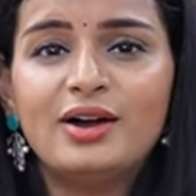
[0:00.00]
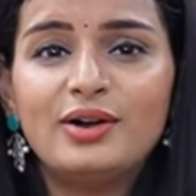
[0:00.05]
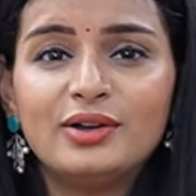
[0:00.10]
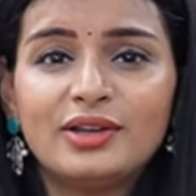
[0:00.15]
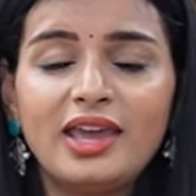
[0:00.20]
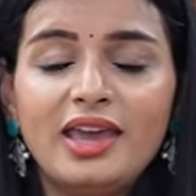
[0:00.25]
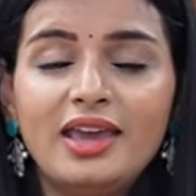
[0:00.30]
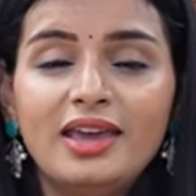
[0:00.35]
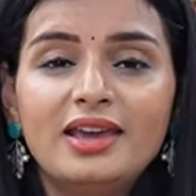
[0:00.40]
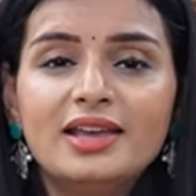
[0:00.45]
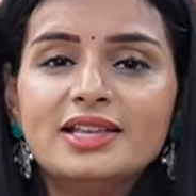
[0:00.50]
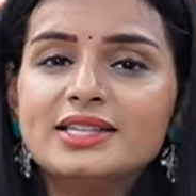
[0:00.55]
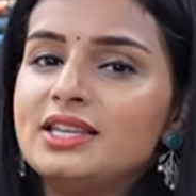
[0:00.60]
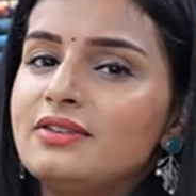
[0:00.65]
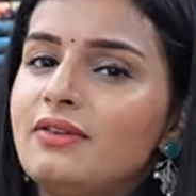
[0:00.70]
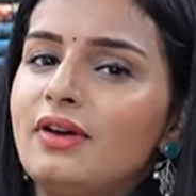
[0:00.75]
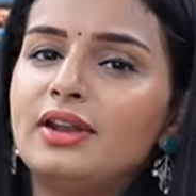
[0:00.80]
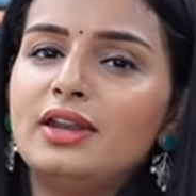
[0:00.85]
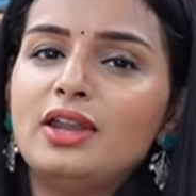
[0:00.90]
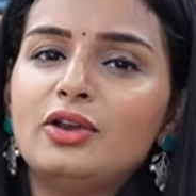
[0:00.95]
ఓకే సో
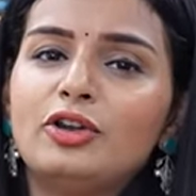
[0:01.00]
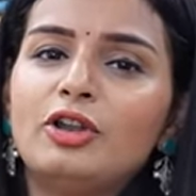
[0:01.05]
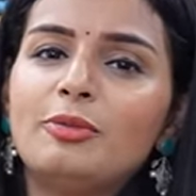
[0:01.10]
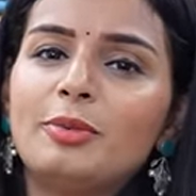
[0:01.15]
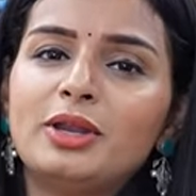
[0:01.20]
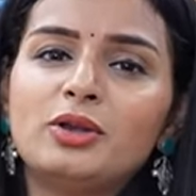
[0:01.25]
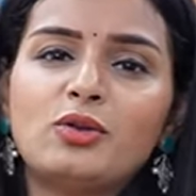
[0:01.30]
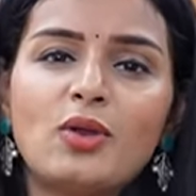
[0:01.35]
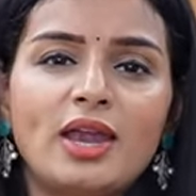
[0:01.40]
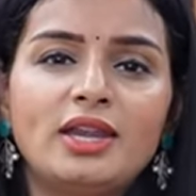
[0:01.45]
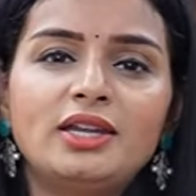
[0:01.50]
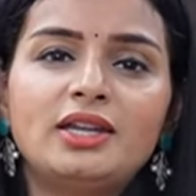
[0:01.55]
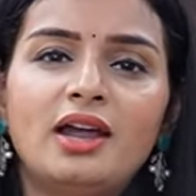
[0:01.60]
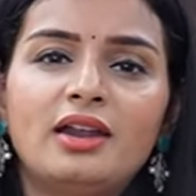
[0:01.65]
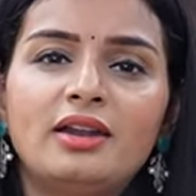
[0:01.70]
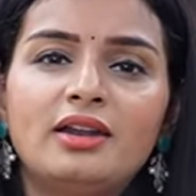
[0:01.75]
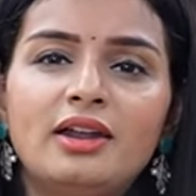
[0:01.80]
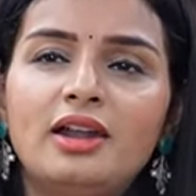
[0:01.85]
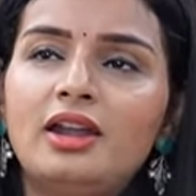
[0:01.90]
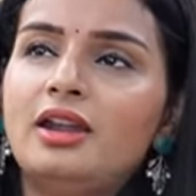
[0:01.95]
ఇవన్నీ కూడా మనకు ఎయిట్
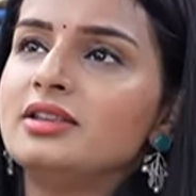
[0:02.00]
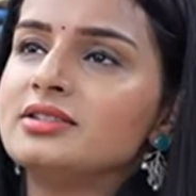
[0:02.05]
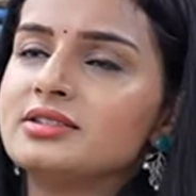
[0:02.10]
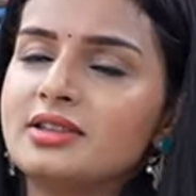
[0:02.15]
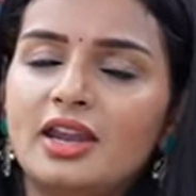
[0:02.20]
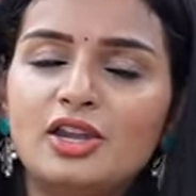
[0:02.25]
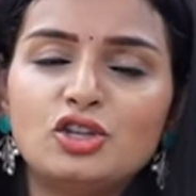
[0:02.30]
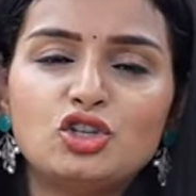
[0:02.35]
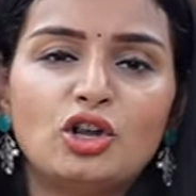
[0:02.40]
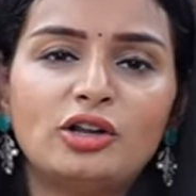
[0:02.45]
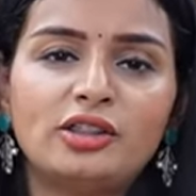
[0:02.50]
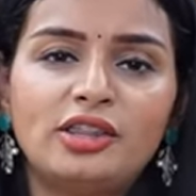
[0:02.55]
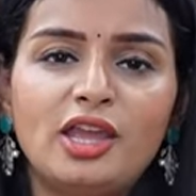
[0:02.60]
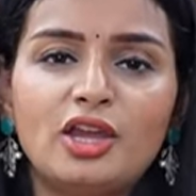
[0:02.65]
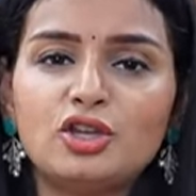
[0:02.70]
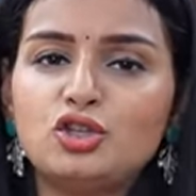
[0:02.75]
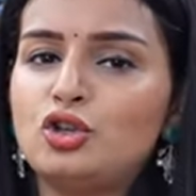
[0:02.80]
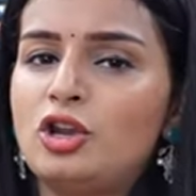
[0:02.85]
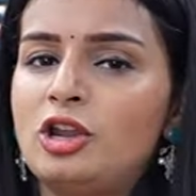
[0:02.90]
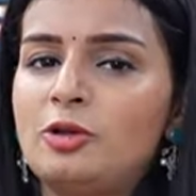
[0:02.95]
హండ్రెడ్ స్క్రీన్ షాట్
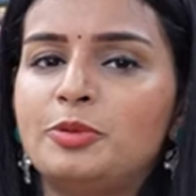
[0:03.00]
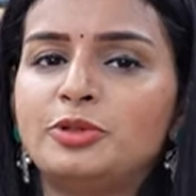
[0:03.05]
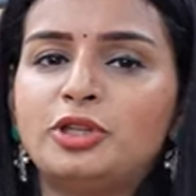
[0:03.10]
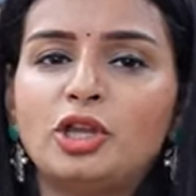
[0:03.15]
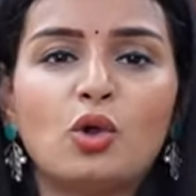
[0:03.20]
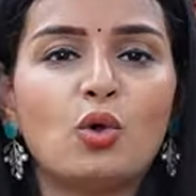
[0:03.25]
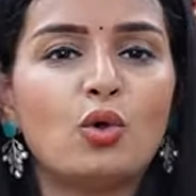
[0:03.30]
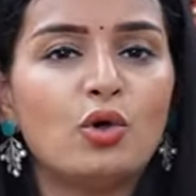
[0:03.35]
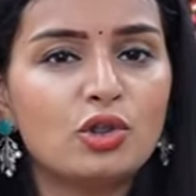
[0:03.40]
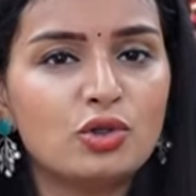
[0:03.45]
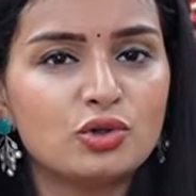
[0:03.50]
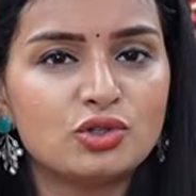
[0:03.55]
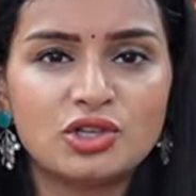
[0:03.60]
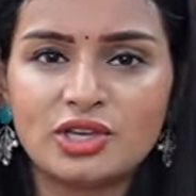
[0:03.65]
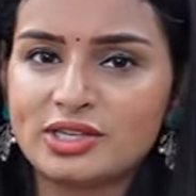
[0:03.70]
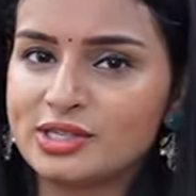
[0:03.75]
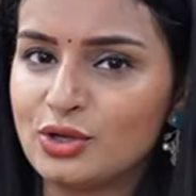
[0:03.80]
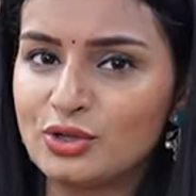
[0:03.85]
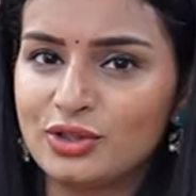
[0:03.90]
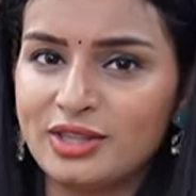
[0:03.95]
తీయచ్చు లేకపోతే కోడ్ యూస్
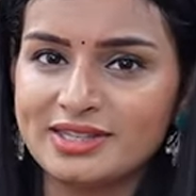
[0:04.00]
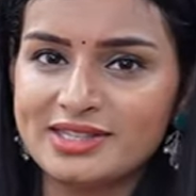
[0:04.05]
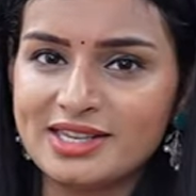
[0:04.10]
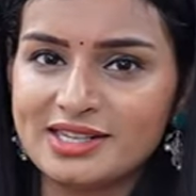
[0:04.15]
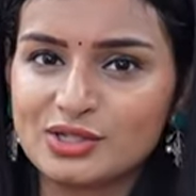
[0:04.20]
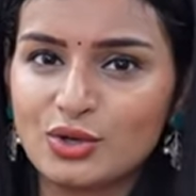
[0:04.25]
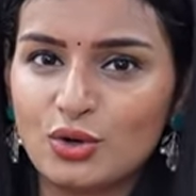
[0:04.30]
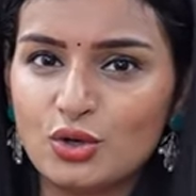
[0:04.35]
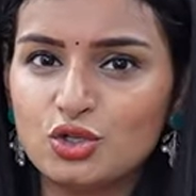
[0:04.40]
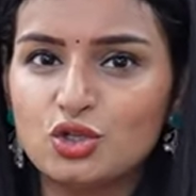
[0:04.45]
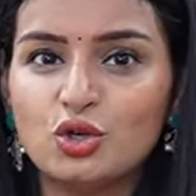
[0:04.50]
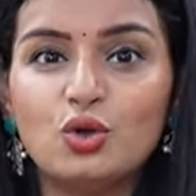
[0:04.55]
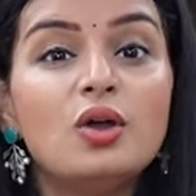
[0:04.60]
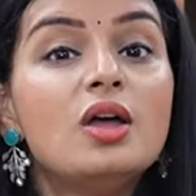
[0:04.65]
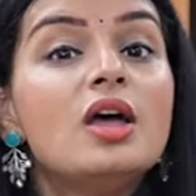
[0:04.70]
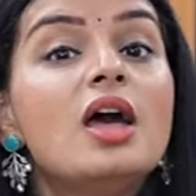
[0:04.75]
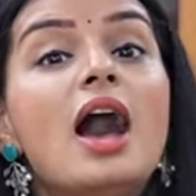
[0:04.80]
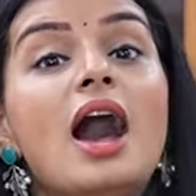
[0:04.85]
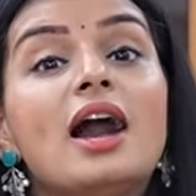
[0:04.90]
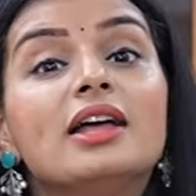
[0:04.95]
చేసుకొని తీసేసుకోవచ్చు
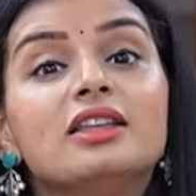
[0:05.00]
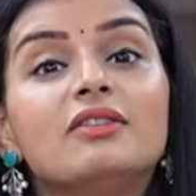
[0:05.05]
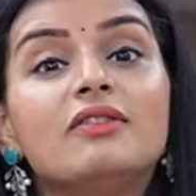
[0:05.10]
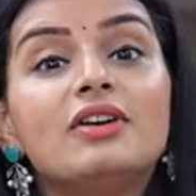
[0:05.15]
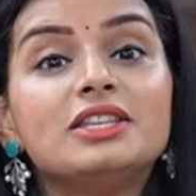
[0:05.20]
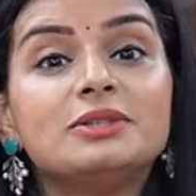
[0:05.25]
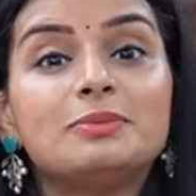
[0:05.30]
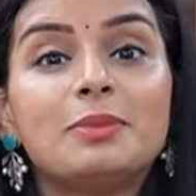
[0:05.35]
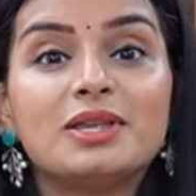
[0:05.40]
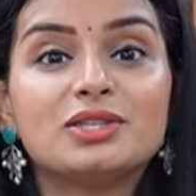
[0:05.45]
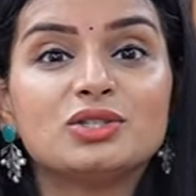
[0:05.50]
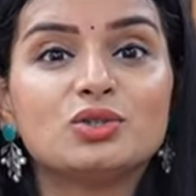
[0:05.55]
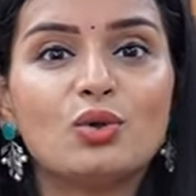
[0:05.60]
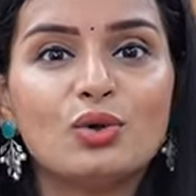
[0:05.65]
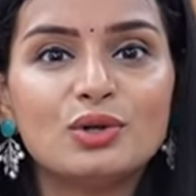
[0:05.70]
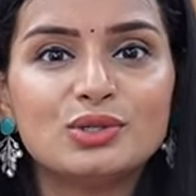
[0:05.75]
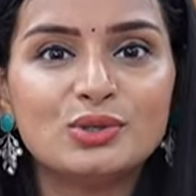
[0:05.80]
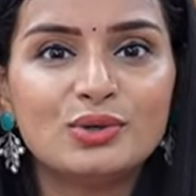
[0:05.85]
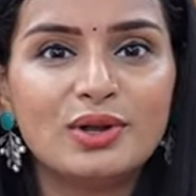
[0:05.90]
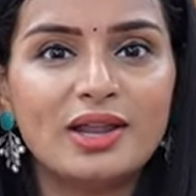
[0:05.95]
అదర్వైజ్ మా
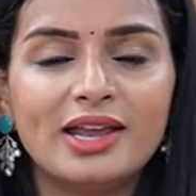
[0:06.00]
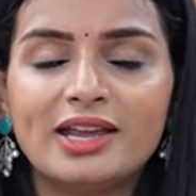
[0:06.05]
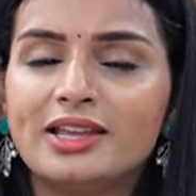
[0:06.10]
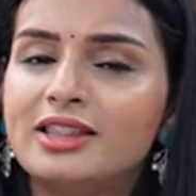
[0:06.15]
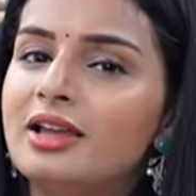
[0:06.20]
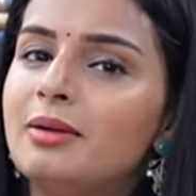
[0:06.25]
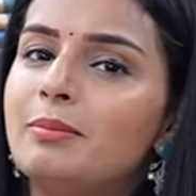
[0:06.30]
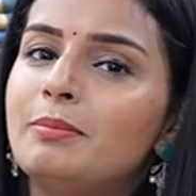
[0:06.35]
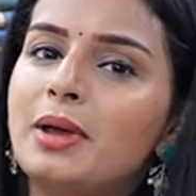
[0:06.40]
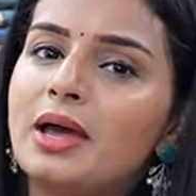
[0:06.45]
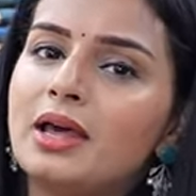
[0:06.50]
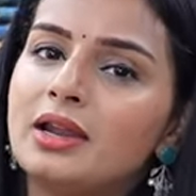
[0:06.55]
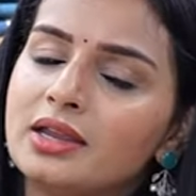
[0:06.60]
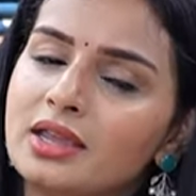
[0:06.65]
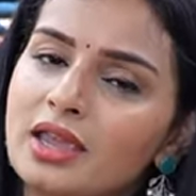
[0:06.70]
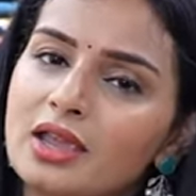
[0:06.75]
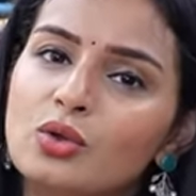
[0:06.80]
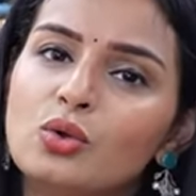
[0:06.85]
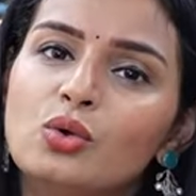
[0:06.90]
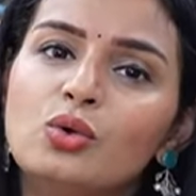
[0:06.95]
స్టోర్స్ ఉన్నాయి కదా
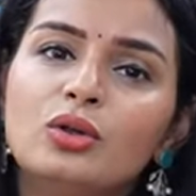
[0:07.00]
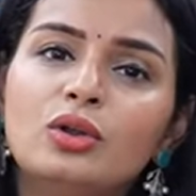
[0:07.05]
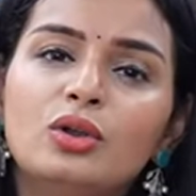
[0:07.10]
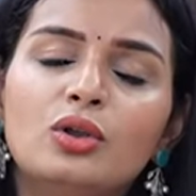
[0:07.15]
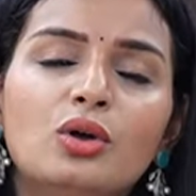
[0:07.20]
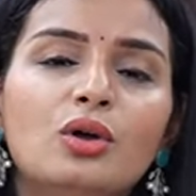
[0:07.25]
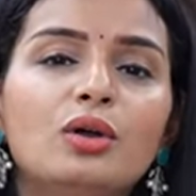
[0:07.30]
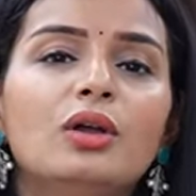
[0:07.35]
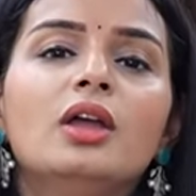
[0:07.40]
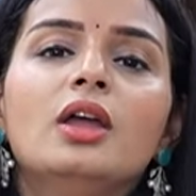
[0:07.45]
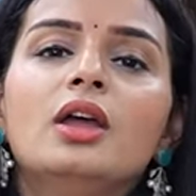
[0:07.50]
మనకి గూగుల్లో